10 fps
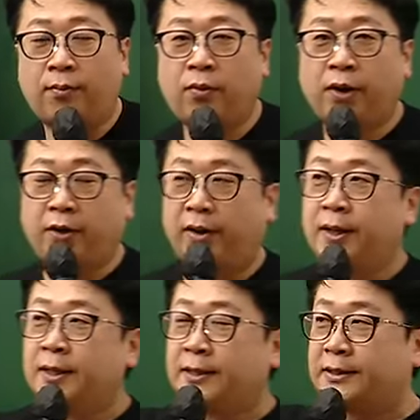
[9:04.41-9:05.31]
뭐예요?
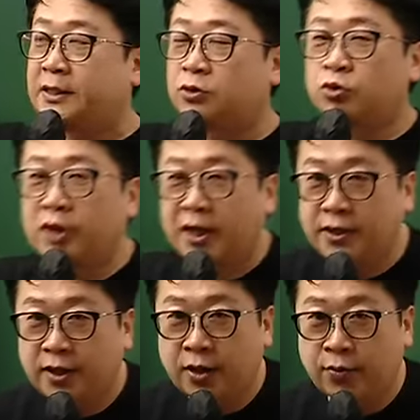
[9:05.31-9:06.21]
지구
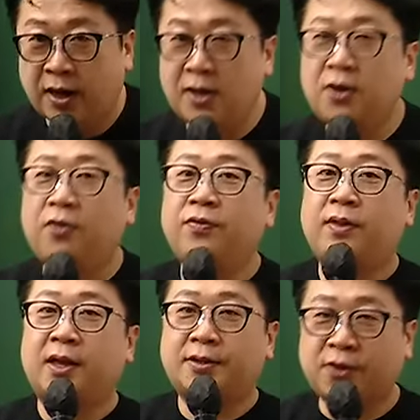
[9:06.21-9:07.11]
단위계
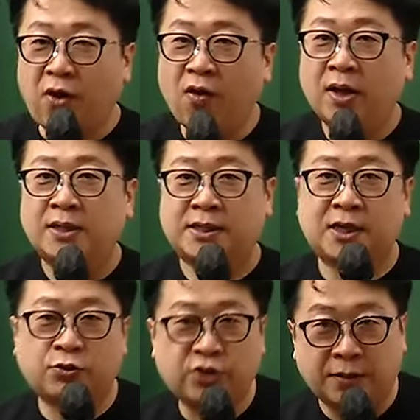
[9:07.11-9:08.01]
관련돼서
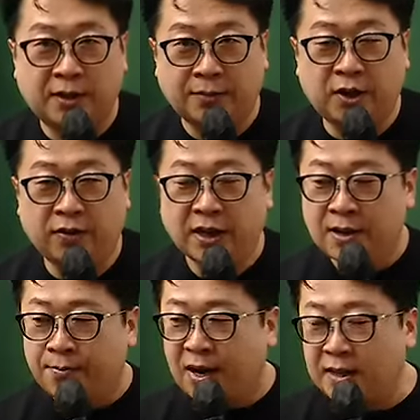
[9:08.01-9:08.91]
시장 군수가 입안하면
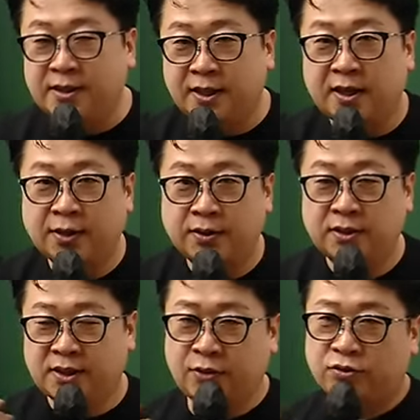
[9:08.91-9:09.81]
빨리 진행하기 위해서
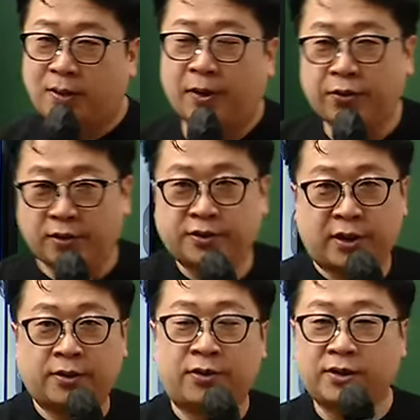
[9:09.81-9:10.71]
시장 군수가 바로
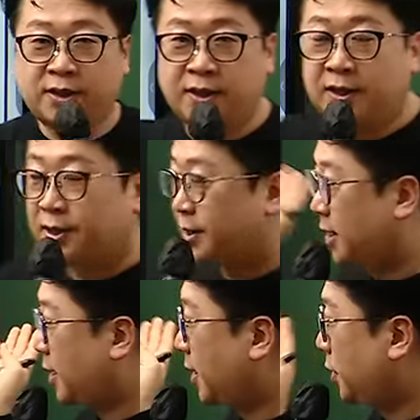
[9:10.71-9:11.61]
결정해서
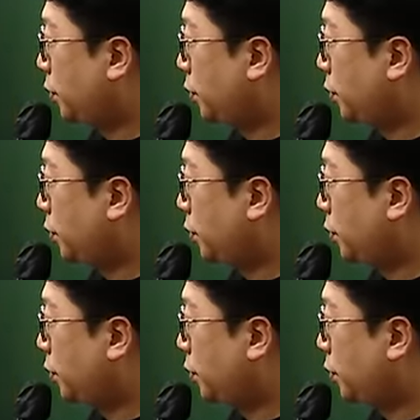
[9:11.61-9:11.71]
진행하겠다.